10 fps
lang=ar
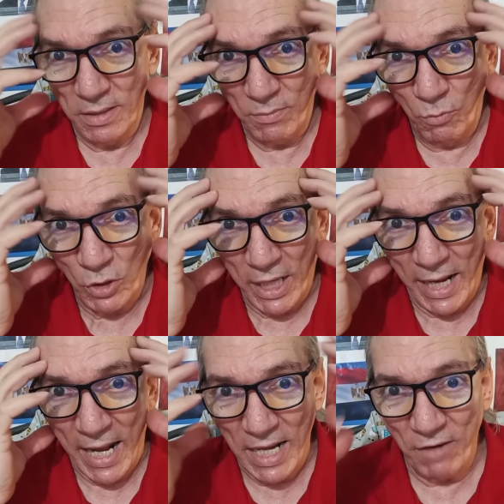
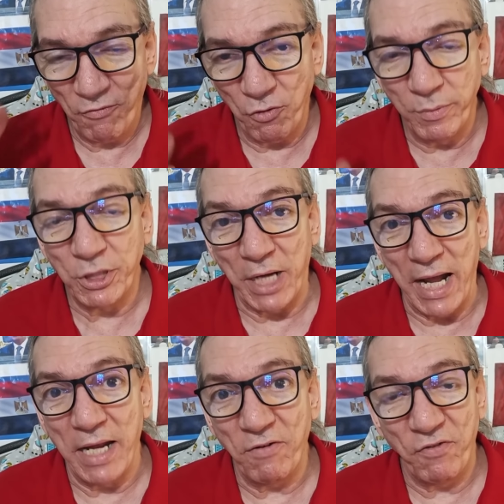متخلف ومش
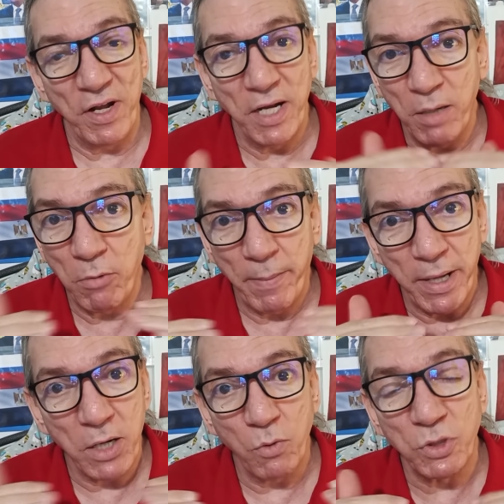عارف ان
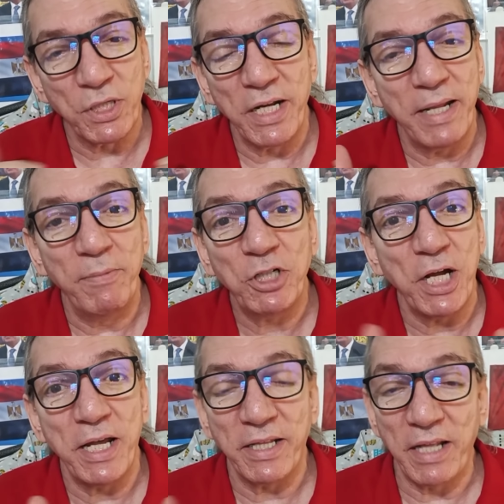الممر الوسطاني ده
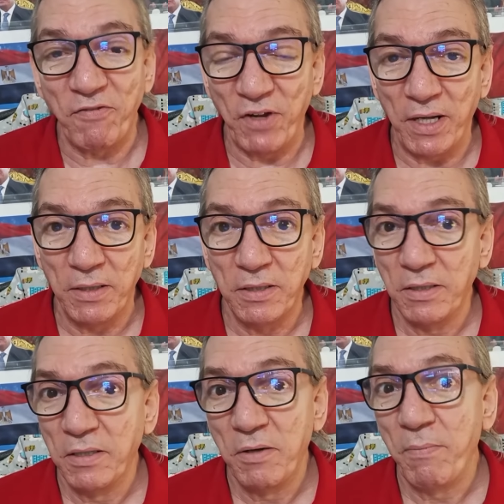مش هيرتفع
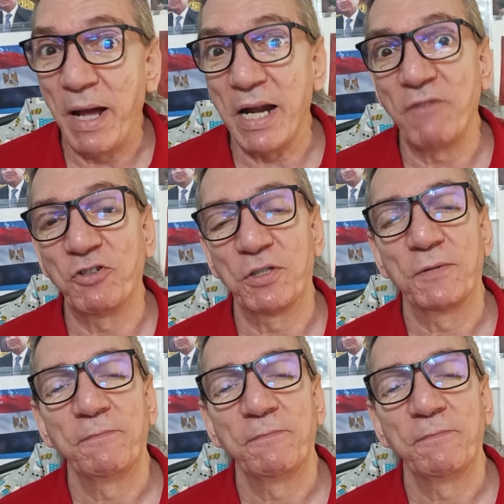معرفش